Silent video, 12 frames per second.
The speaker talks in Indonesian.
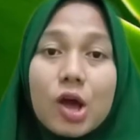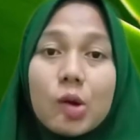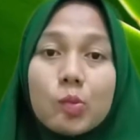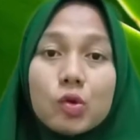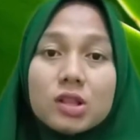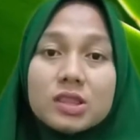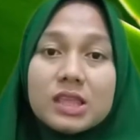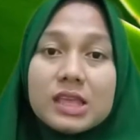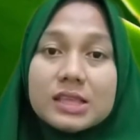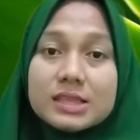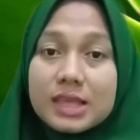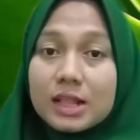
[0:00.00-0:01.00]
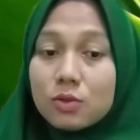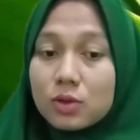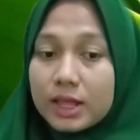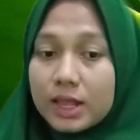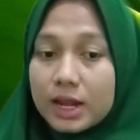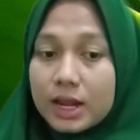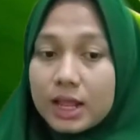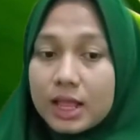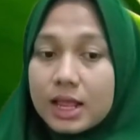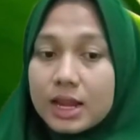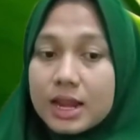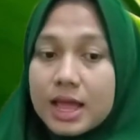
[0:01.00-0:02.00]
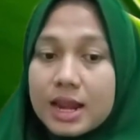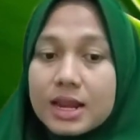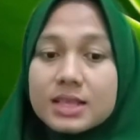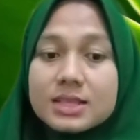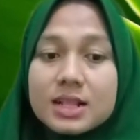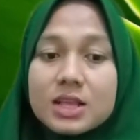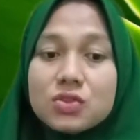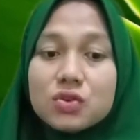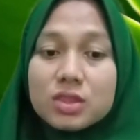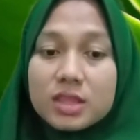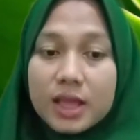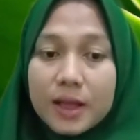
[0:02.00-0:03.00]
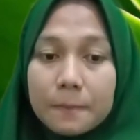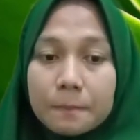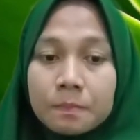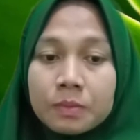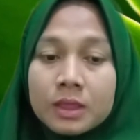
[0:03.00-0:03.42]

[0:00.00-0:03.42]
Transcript: multiseluler dan selanjutnya